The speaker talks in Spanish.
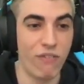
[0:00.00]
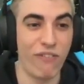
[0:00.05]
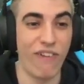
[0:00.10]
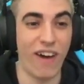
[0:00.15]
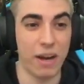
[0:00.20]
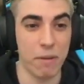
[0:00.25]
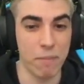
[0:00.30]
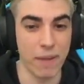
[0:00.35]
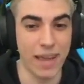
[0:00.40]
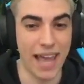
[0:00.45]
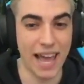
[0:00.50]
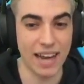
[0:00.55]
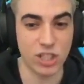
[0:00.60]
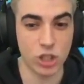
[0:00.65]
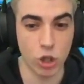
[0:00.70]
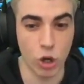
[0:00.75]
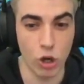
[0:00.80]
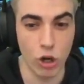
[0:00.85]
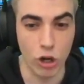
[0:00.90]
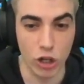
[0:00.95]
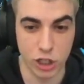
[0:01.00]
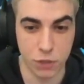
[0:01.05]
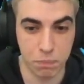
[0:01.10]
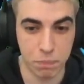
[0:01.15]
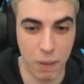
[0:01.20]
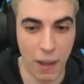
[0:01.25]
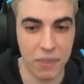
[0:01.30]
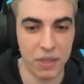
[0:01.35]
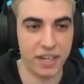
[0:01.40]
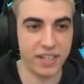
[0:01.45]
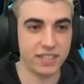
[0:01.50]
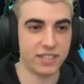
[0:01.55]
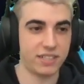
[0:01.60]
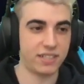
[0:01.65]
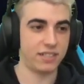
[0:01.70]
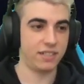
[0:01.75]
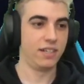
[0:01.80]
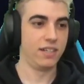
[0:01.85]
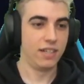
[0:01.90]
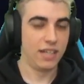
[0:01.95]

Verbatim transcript: Parmear son los padres.